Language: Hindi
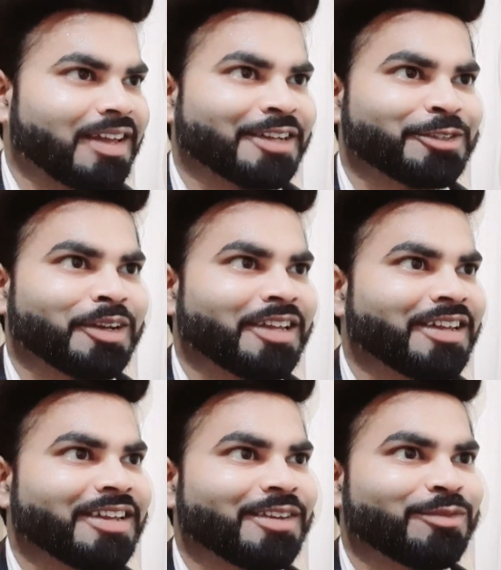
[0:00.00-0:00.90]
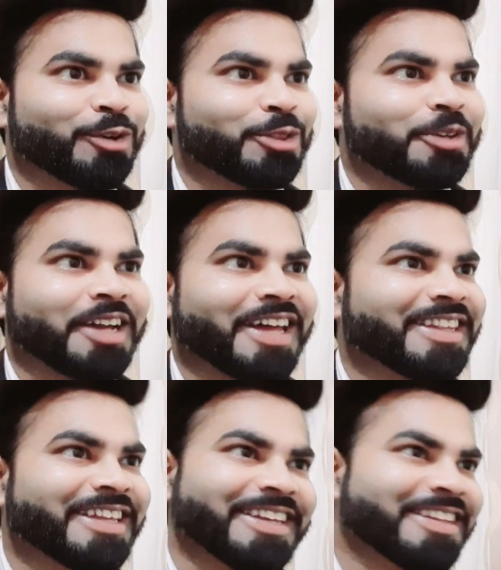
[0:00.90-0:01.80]
एक्चुअली uh, वो तो याद
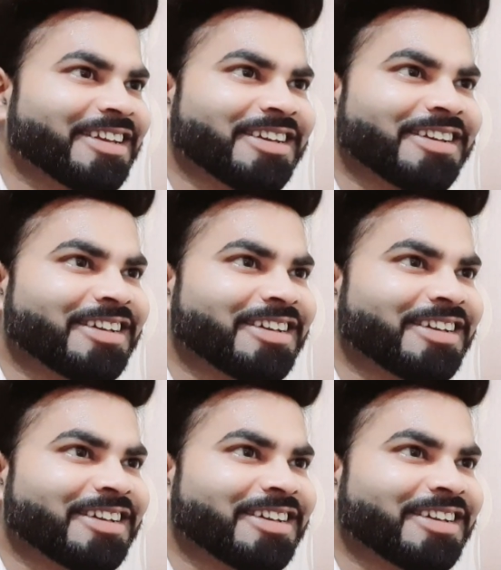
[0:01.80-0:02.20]
नहीं है सर